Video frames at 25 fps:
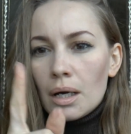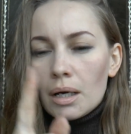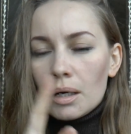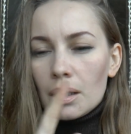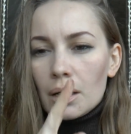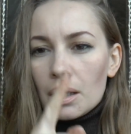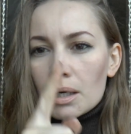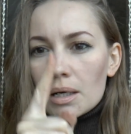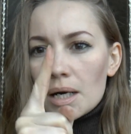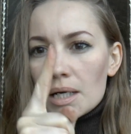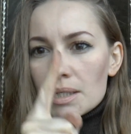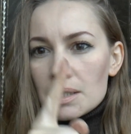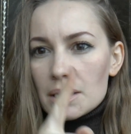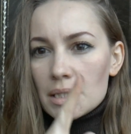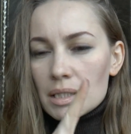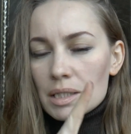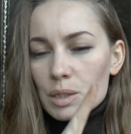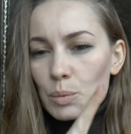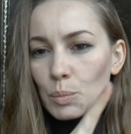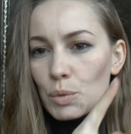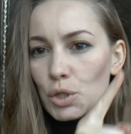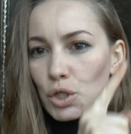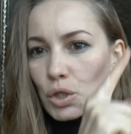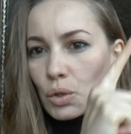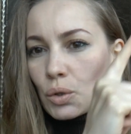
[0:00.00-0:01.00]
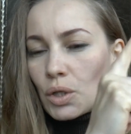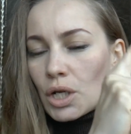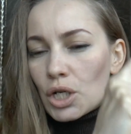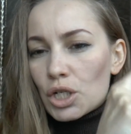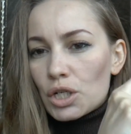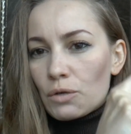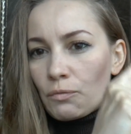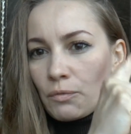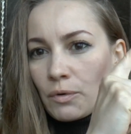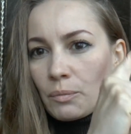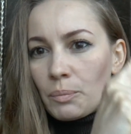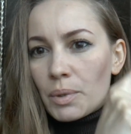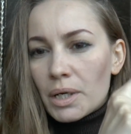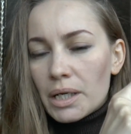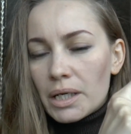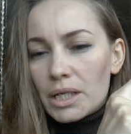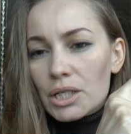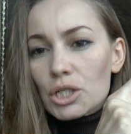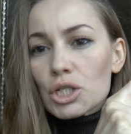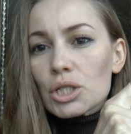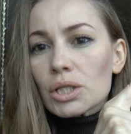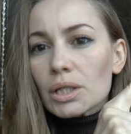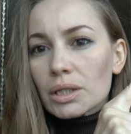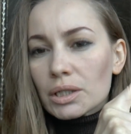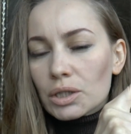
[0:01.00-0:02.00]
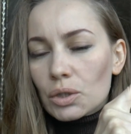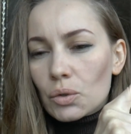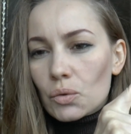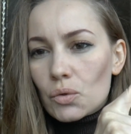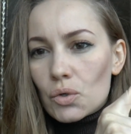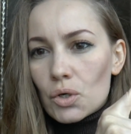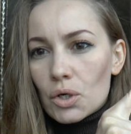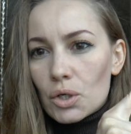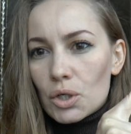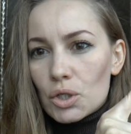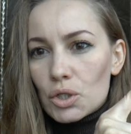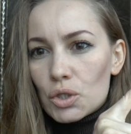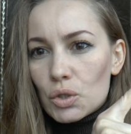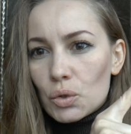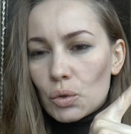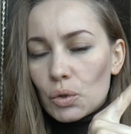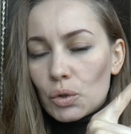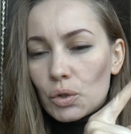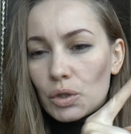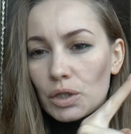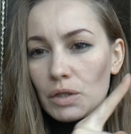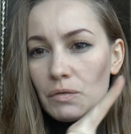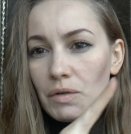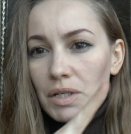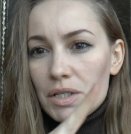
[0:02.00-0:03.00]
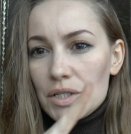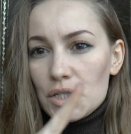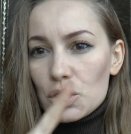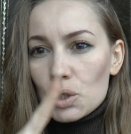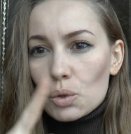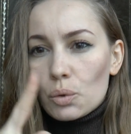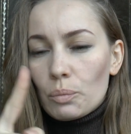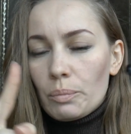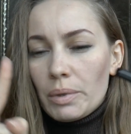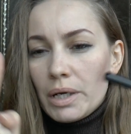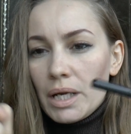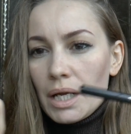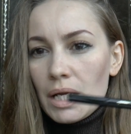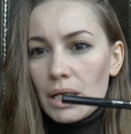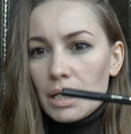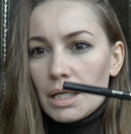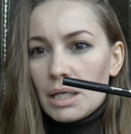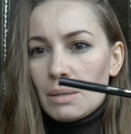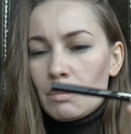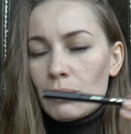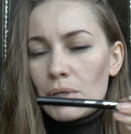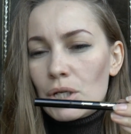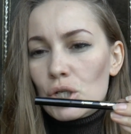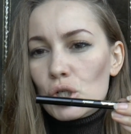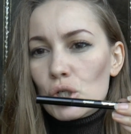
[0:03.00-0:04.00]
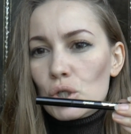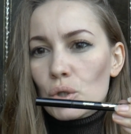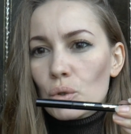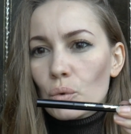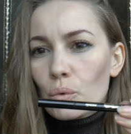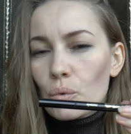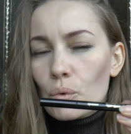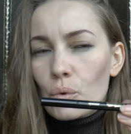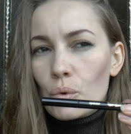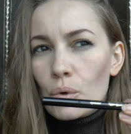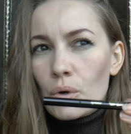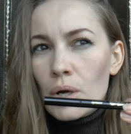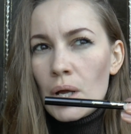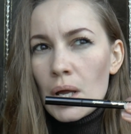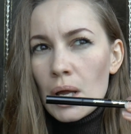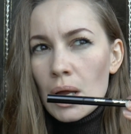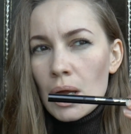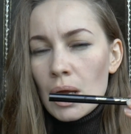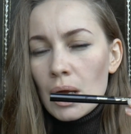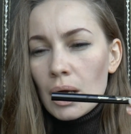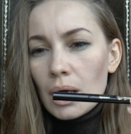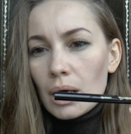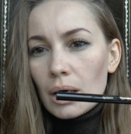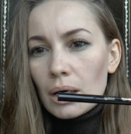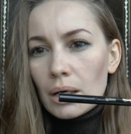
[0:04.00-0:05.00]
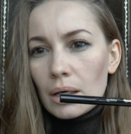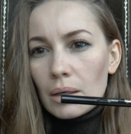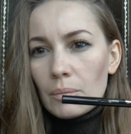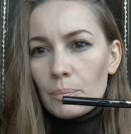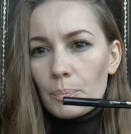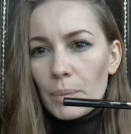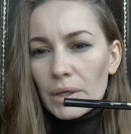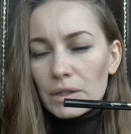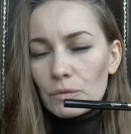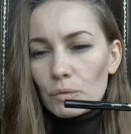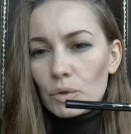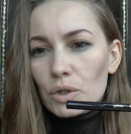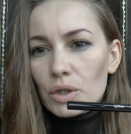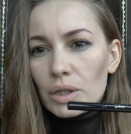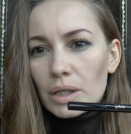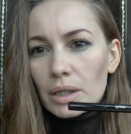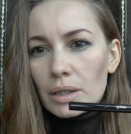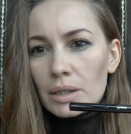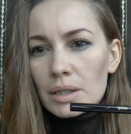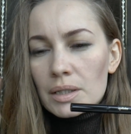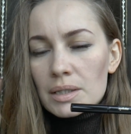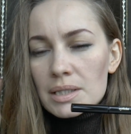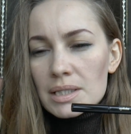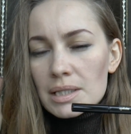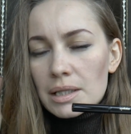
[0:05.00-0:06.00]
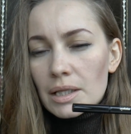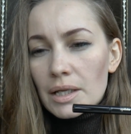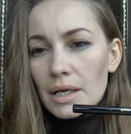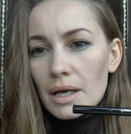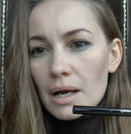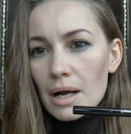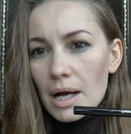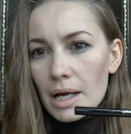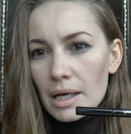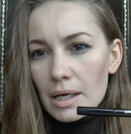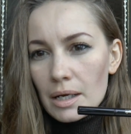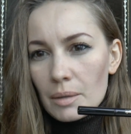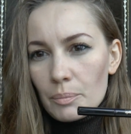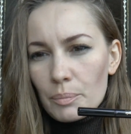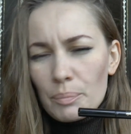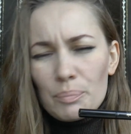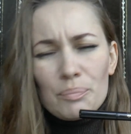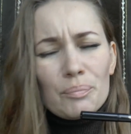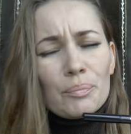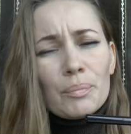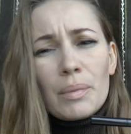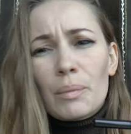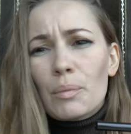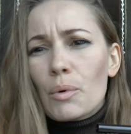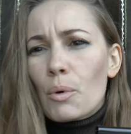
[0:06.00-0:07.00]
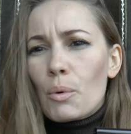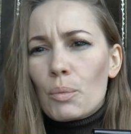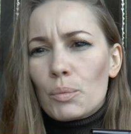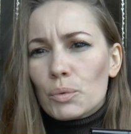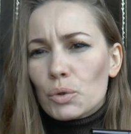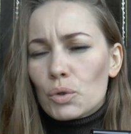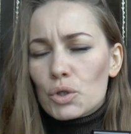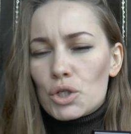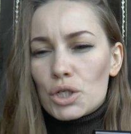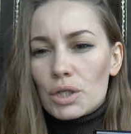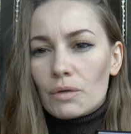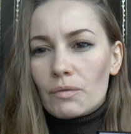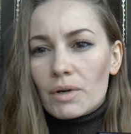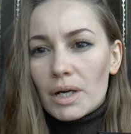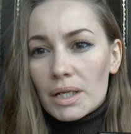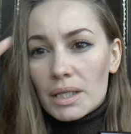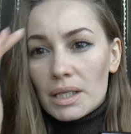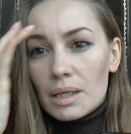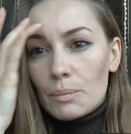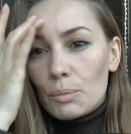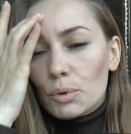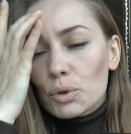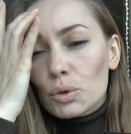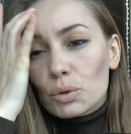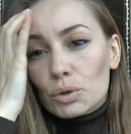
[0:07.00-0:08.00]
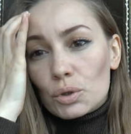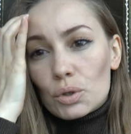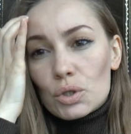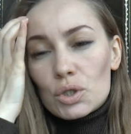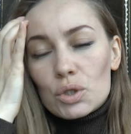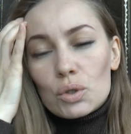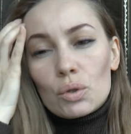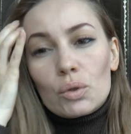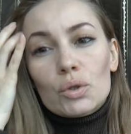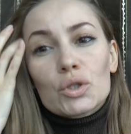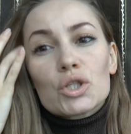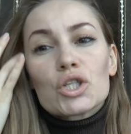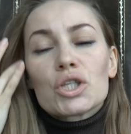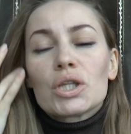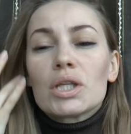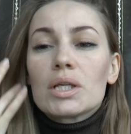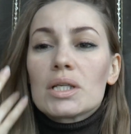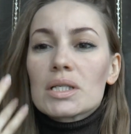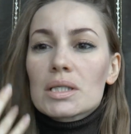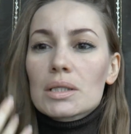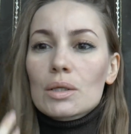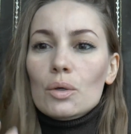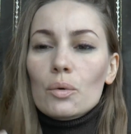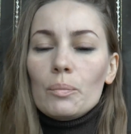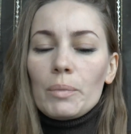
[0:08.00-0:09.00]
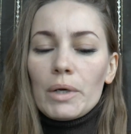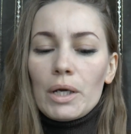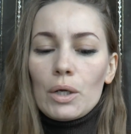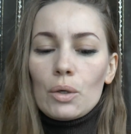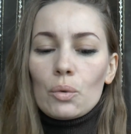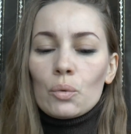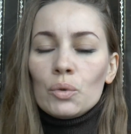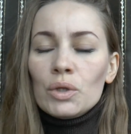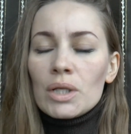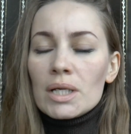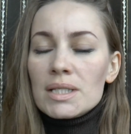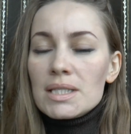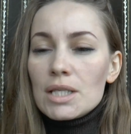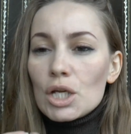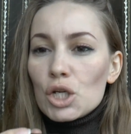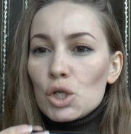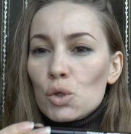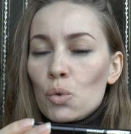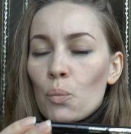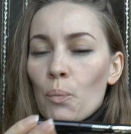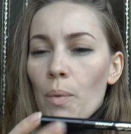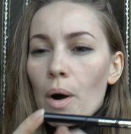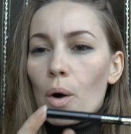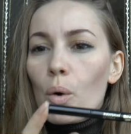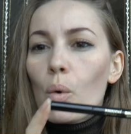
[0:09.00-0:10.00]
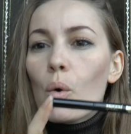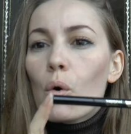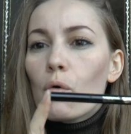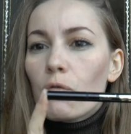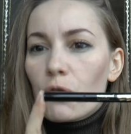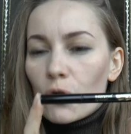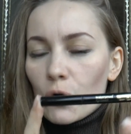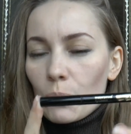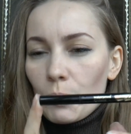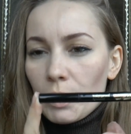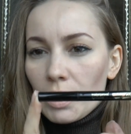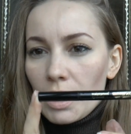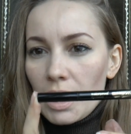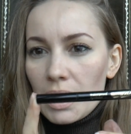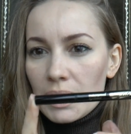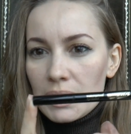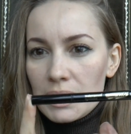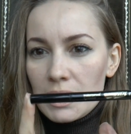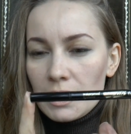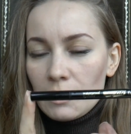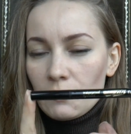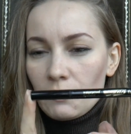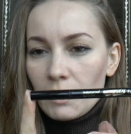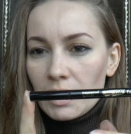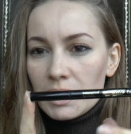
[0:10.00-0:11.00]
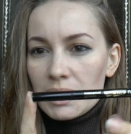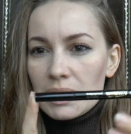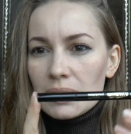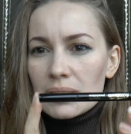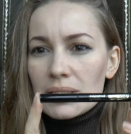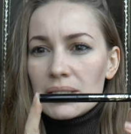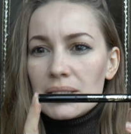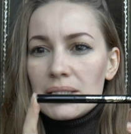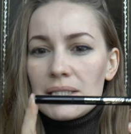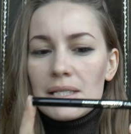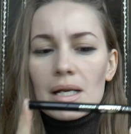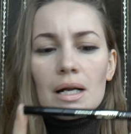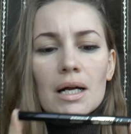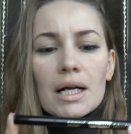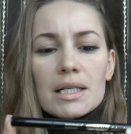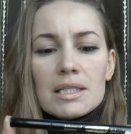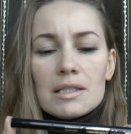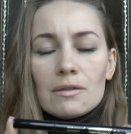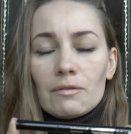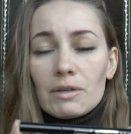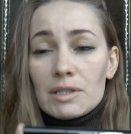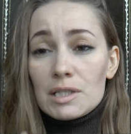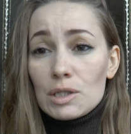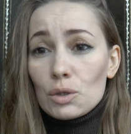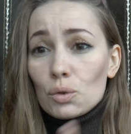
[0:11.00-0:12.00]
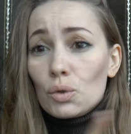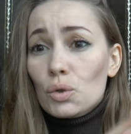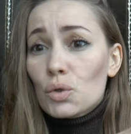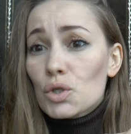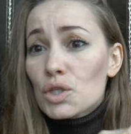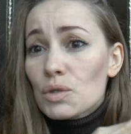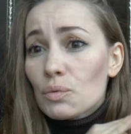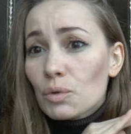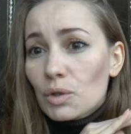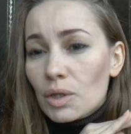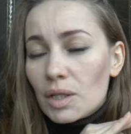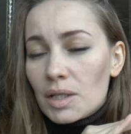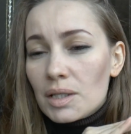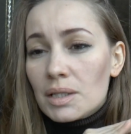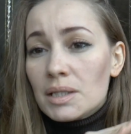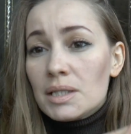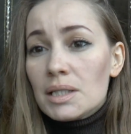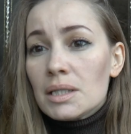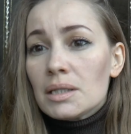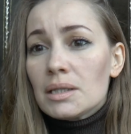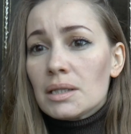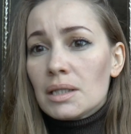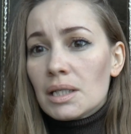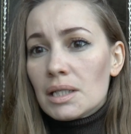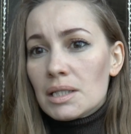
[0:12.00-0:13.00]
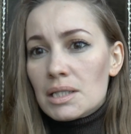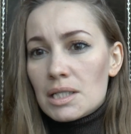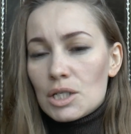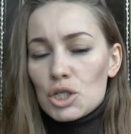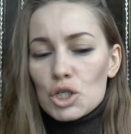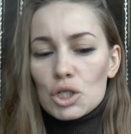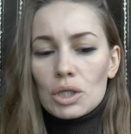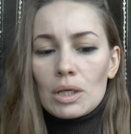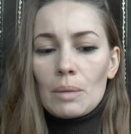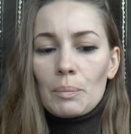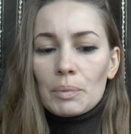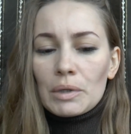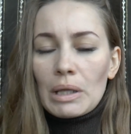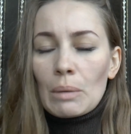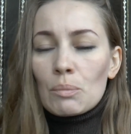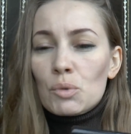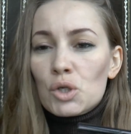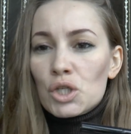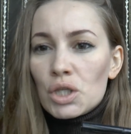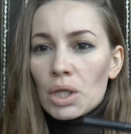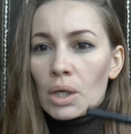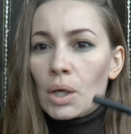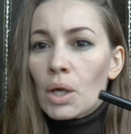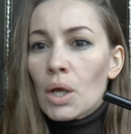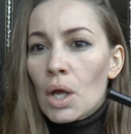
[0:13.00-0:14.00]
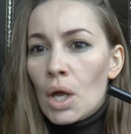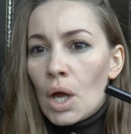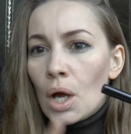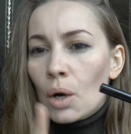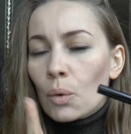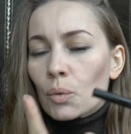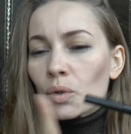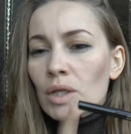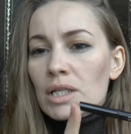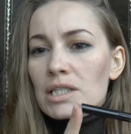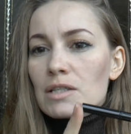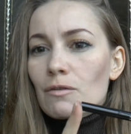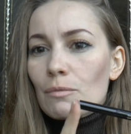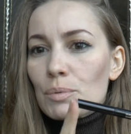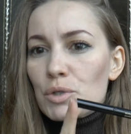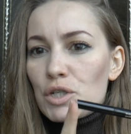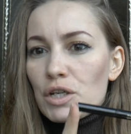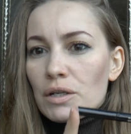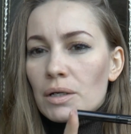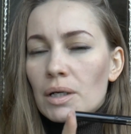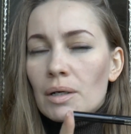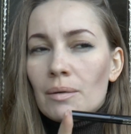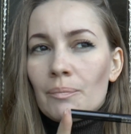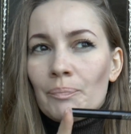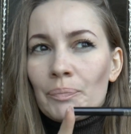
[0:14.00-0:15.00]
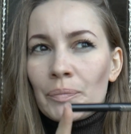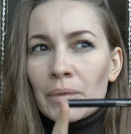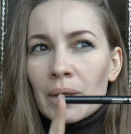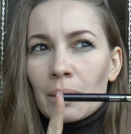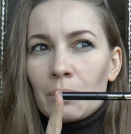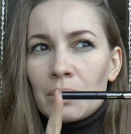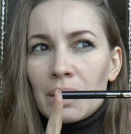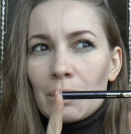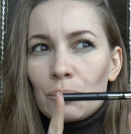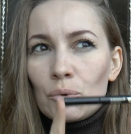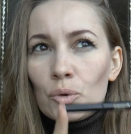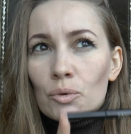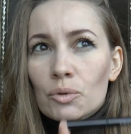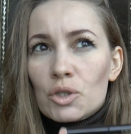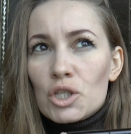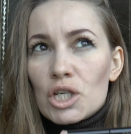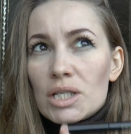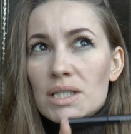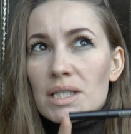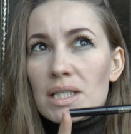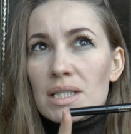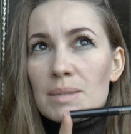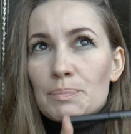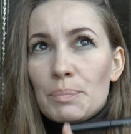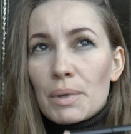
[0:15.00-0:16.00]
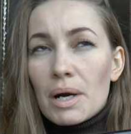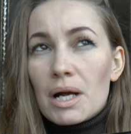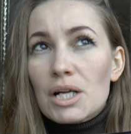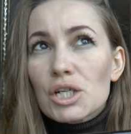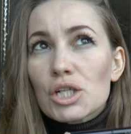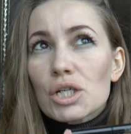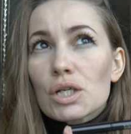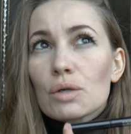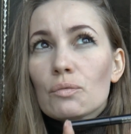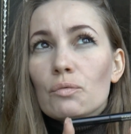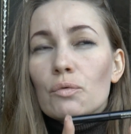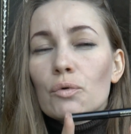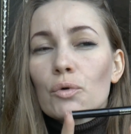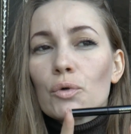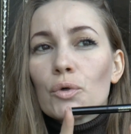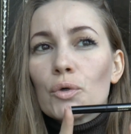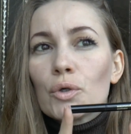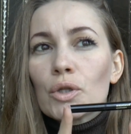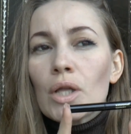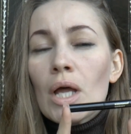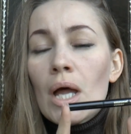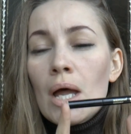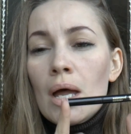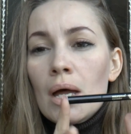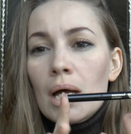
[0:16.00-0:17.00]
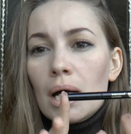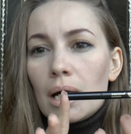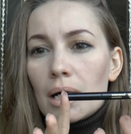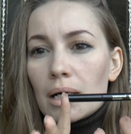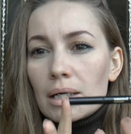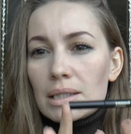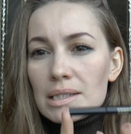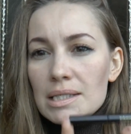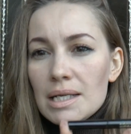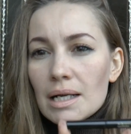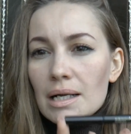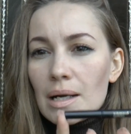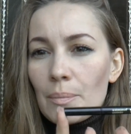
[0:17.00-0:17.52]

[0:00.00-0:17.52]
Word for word: а, разница между нашей Фаберличной, которая стоила 200 рублей, и между а, подводкой с Лореаля. По-моему, точно врать не буду, который стоил 400 рублей. У нас даже упаковка была один в один, стик один в один. Ну, то есть вот идентичная, потому что у нас вообще, мне часто спрашивают, а, где